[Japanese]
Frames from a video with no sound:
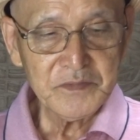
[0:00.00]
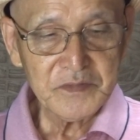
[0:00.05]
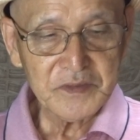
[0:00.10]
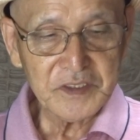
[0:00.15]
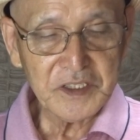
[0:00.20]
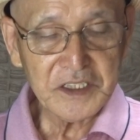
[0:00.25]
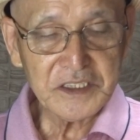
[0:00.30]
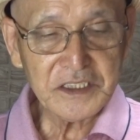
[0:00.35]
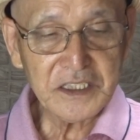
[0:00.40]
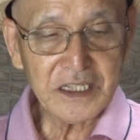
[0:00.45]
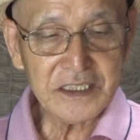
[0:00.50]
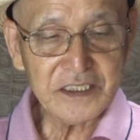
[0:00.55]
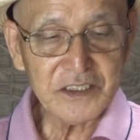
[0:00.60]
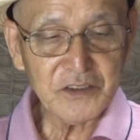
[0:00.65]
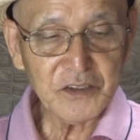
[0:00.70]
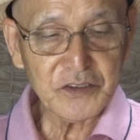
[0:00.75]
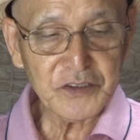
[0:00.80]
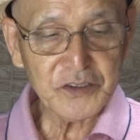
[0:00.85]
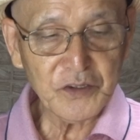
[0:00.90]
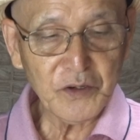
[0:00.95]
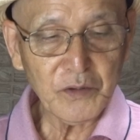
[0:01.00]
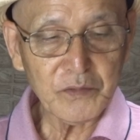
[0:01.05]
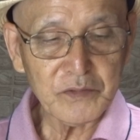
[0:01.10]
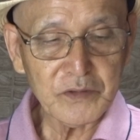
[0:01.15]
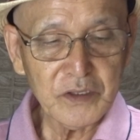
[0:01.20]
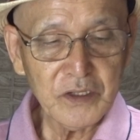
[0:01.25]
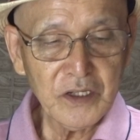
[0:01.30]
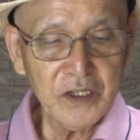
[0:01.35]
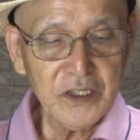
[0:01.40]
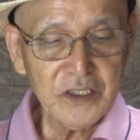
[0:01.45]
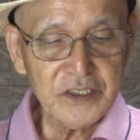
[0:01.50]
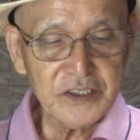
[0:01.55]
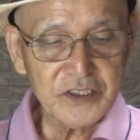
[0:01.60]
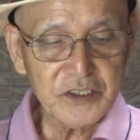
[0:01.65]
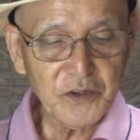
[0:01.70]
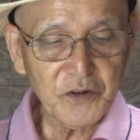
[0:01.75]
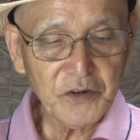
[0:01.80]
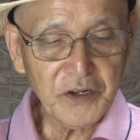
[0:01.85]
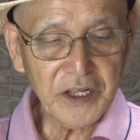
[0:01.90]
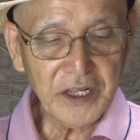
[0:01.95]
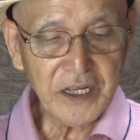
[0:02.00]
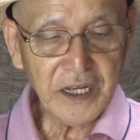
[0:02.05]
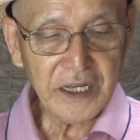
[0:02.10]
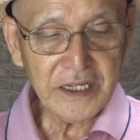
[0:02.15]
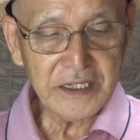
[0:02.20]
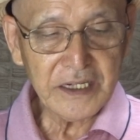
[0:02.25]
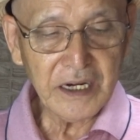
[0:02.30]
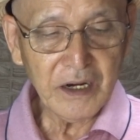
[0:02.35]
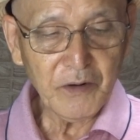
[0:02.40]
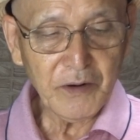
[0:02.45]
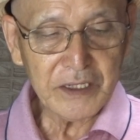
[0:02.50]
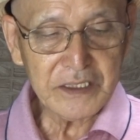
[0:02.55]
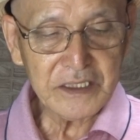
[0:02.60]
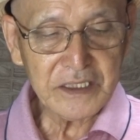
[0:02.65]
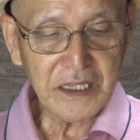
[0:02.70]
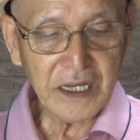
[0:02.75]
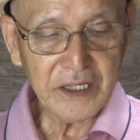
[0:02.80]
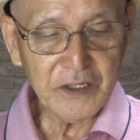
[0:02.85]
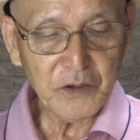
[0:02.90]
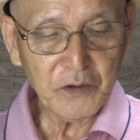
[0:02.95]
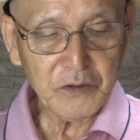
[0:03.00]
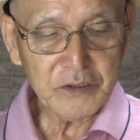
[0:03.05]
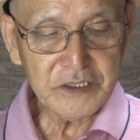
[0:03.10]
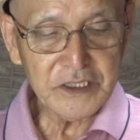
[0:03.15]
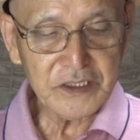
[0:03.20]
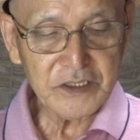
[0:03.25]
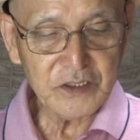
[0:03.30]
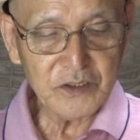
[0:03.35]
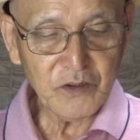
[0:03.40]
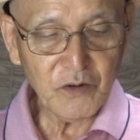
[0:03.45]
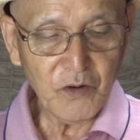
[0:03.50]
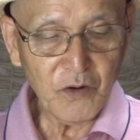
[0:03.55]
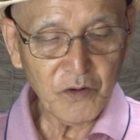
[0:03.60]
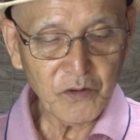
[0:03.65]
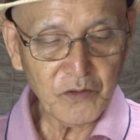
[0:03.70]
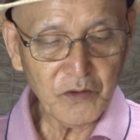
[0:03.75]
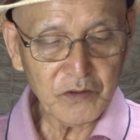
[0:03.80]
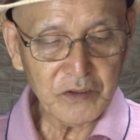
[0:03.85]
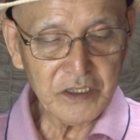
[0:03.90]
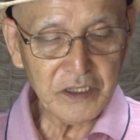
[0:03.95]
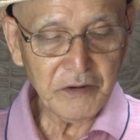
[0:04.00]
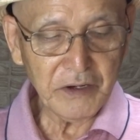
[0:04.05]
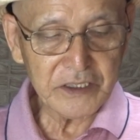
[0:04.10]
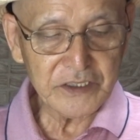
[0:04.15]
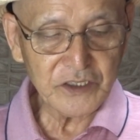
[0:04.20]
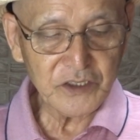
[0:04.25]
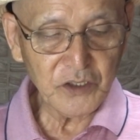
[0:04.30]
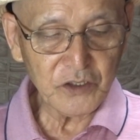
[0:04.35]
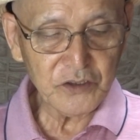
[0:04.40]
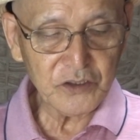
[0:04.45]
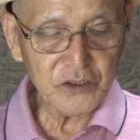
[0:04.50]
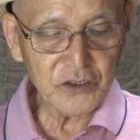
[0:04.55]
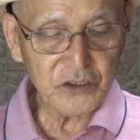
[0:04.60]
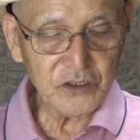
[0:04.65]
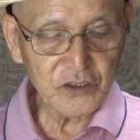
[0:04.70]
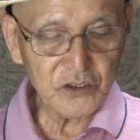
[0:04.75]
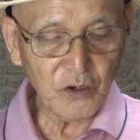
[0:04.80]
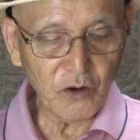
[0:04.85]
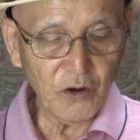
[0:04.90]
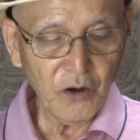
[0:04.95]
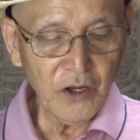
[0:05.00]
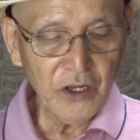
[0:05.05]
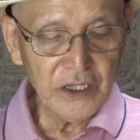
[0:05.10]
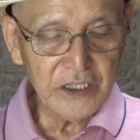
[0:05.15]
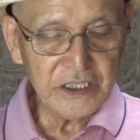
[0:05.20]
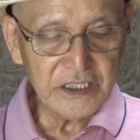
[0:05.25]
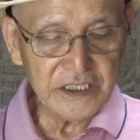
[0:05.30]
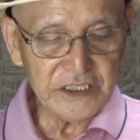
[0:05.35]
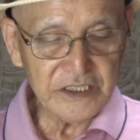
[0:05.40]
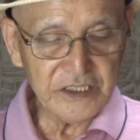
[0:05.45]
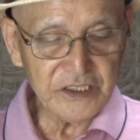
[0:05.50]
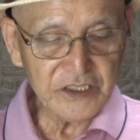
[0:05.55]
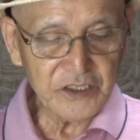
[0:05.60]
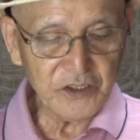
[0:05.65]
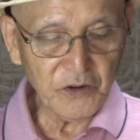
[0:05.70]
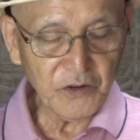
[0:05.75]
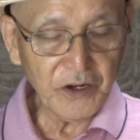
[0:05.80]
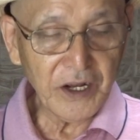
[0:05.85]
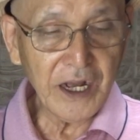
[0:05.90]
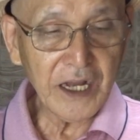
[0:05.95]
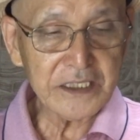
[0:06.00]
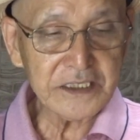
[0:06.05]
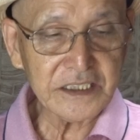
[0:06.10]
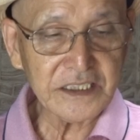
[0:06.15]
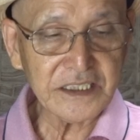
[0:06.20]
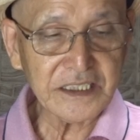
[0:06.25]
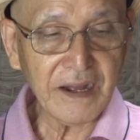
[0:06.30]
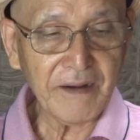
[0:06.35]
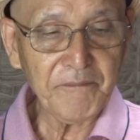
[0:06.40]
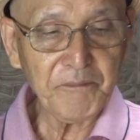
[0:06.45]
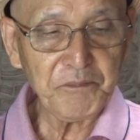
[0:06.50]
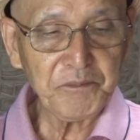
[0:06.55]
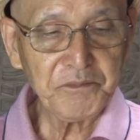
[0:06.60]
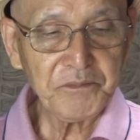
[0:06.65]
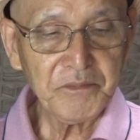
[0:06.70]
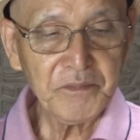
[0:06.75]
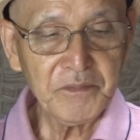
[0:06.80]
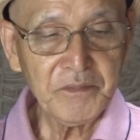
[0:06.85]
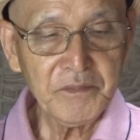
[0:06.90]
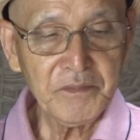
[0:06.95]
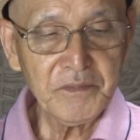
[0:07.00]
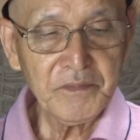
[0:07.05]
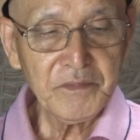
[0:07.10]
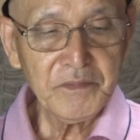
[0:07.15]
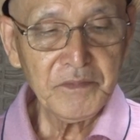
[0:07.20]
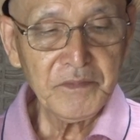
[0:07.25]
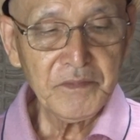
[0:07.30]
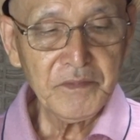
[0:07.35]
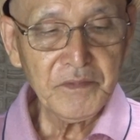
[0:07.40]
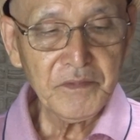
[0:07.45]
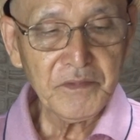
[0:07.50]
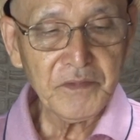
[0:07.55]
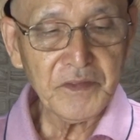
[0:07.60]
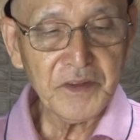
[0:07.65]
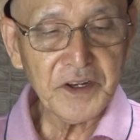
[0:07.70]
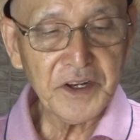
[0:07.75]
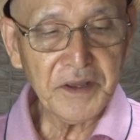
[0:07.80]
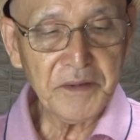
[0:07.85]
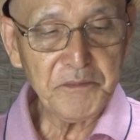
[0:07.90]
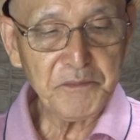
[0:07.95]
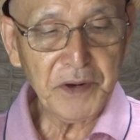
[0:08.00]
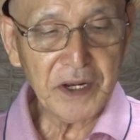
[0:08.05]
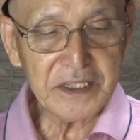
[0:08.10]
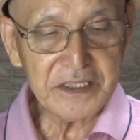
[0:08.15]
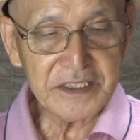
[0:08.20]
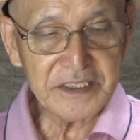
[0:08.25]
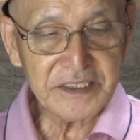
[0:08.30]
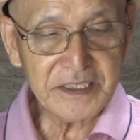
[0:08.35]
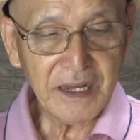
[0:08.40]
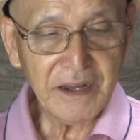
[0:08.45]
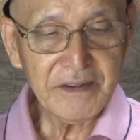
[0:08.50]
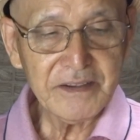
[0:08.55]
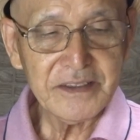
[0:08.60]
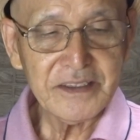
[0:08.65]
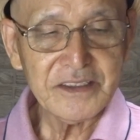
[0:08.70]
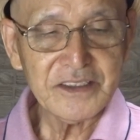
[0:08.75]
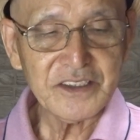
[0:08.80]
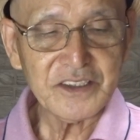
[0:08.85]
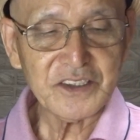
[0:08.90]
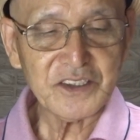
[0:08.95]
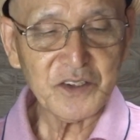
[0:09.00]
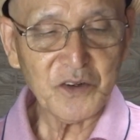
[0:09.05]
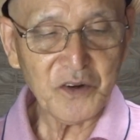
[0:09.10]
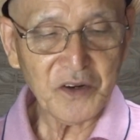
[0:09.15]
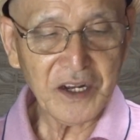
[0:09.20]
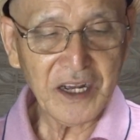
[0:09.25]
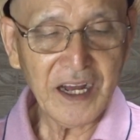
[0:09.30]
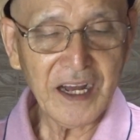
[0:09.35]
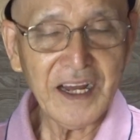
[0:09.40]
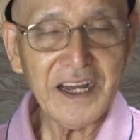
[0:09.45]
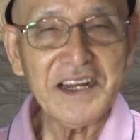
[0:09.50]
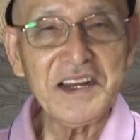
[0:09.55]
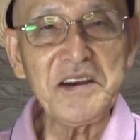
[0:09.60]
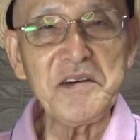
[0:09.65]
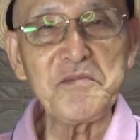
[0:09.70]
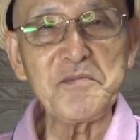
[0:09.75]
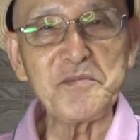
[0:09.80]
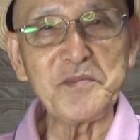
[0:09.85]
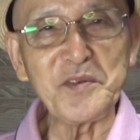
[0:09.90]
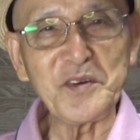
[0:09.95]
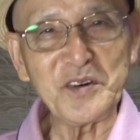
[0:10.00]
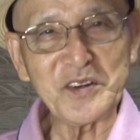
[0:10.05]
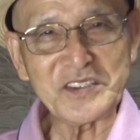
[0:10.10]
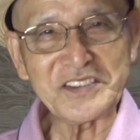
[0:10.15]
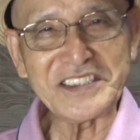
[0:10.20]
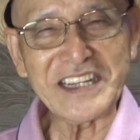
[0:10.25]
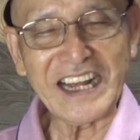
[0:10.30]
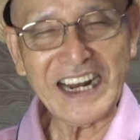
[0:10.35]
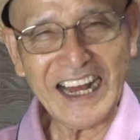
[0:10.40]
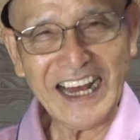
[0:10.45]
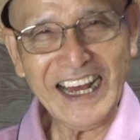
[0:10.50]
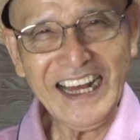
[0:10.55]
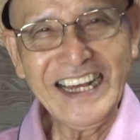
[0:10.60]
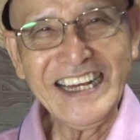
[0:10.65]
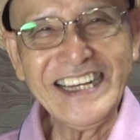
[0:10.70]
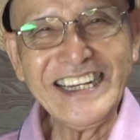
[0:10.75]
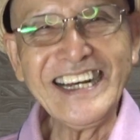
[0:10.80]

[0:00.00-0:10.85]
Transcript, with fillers: 弟子たちの勝負奨励会が終わった翌日の報告ではちょっと緊張が走った2連敗でしたそうか坊主だな